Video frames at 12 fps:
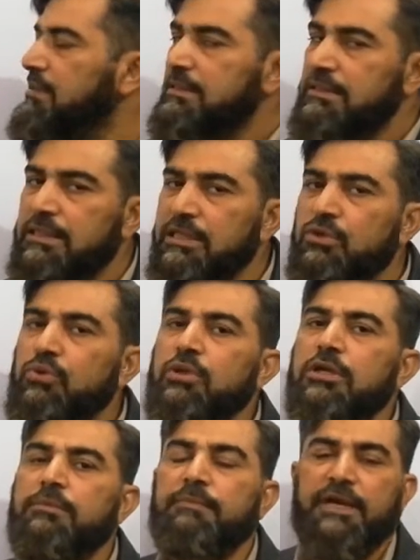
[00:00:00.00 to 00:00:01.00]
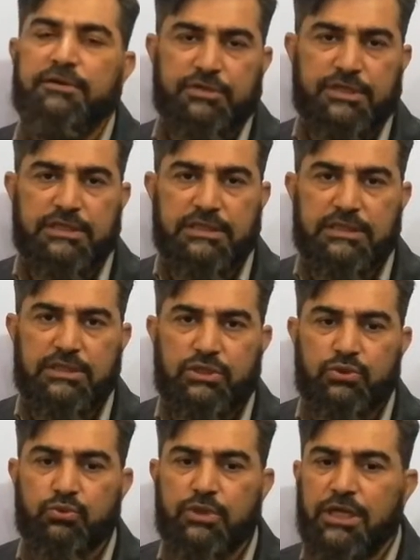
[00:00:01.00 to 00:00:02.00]
singular matrix
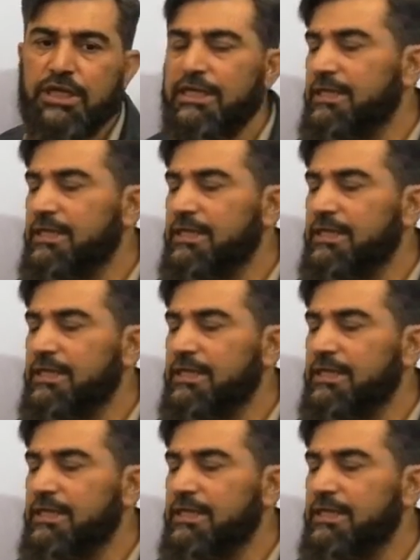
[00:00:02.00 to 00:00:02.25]
क्योंकि